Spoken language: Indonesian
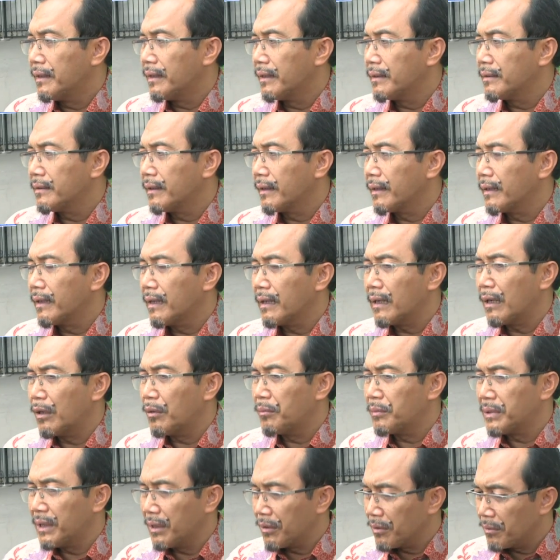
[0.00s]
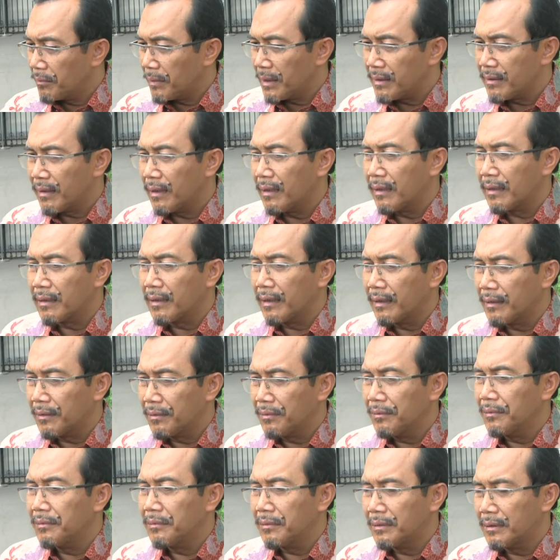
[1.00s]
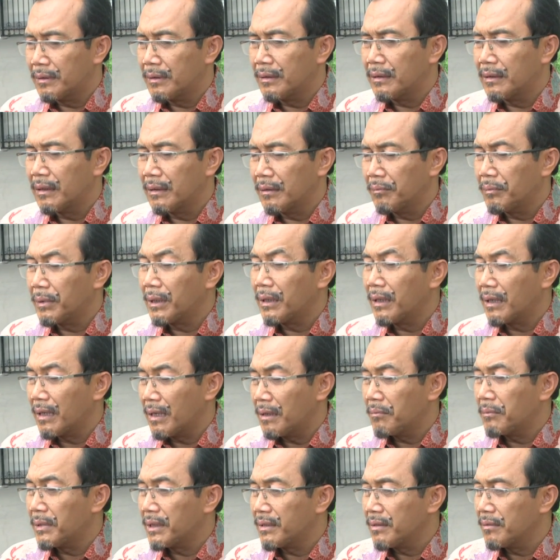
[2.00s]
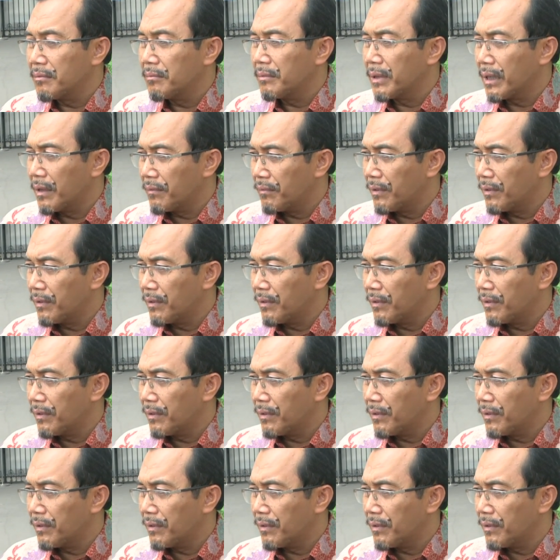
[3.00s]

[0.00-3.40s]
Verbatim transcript: ya saya kira kalau menyangkut masalah harga itu eh, nanti perdagangan masih